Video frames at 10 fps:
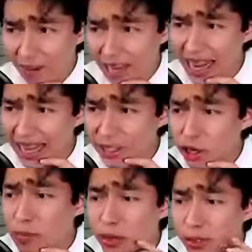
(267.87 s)
A ver, la
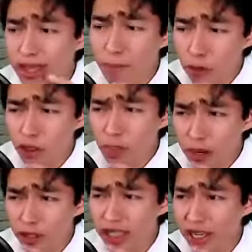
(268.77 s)
canción me gusta mucho,
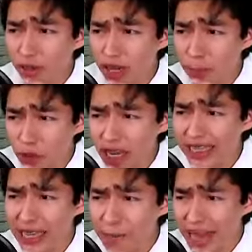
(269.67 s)
pero siento que podría
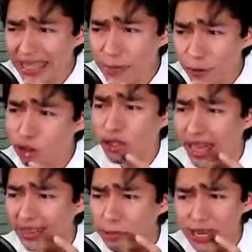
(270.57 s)
ser más
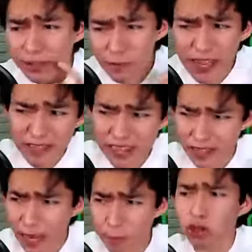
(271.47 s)
emocionante, más
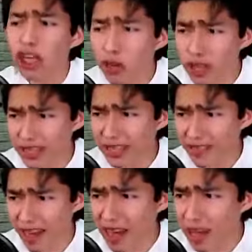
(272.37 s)
frenética, pero no quiero decir
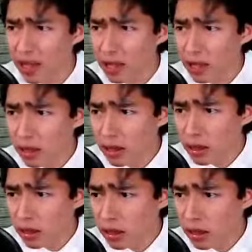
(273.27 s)
nada.
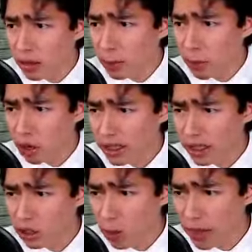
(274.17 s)
Porque
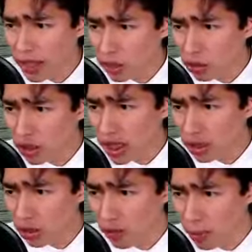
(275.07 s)
si no me
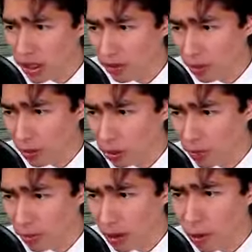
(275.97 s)
desconcentro. Vamos a ver, vamos a
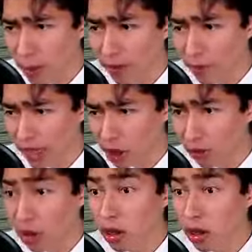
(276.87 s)
ver, vamos perfecto.